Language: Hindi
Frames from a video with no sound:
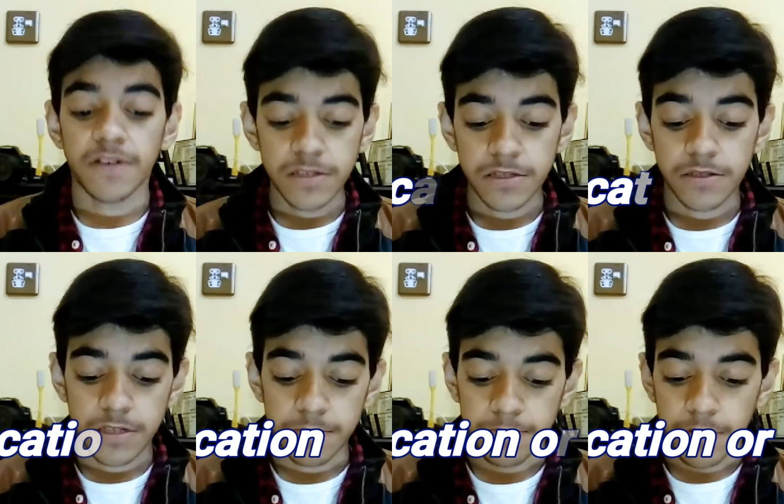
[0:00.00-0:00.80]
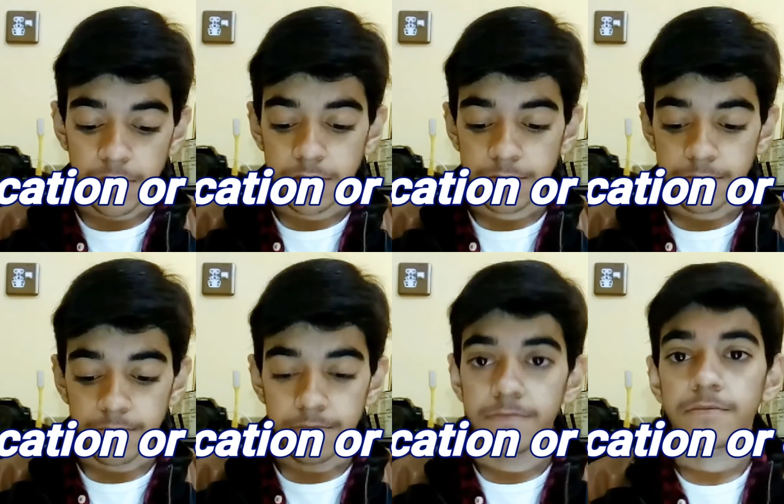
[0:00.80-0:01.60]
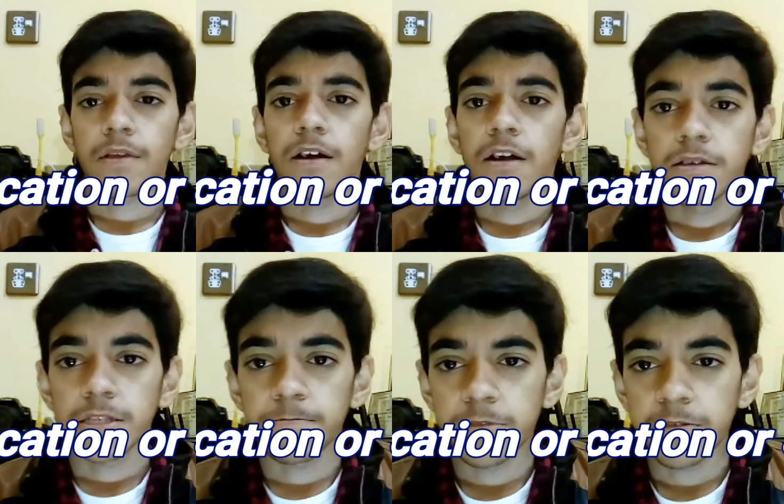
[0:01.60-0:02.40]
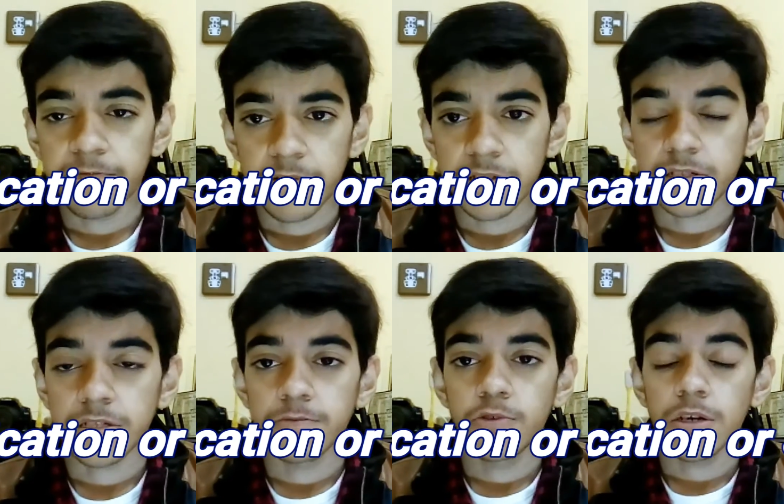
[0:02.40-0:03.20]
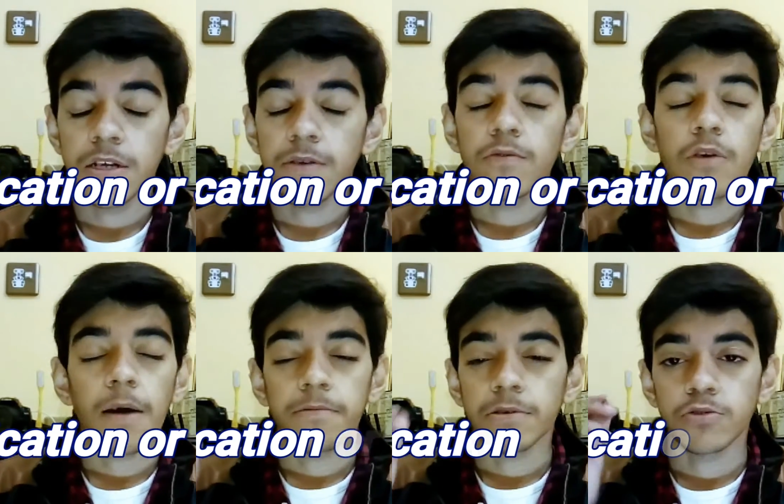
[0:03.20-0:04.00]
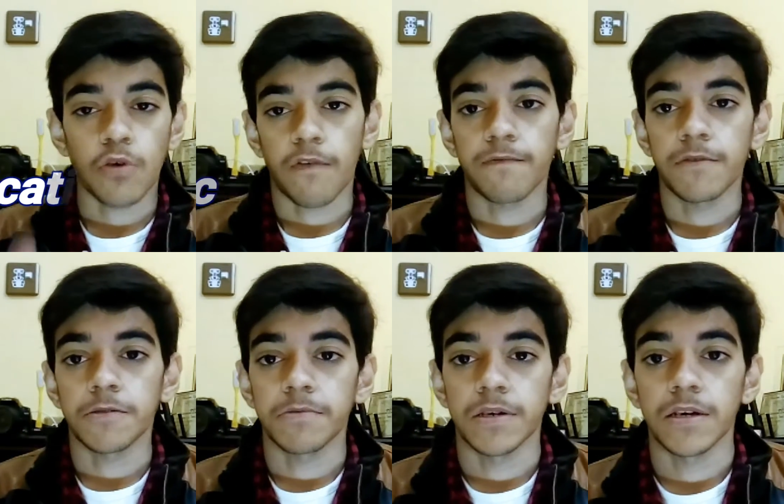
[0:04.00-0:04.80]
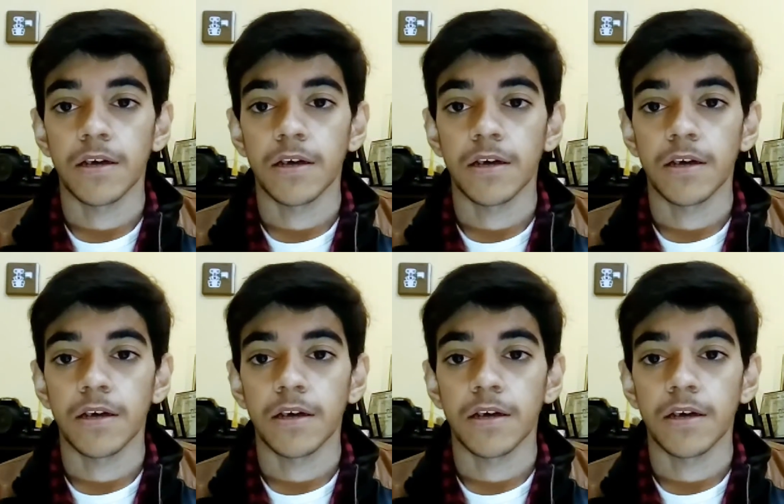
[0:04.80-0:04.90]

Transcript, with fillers: फर्स्ट टिप सबसे फर्स्ट टिप जो है ना वो आपके सॉफ्टवेयर पे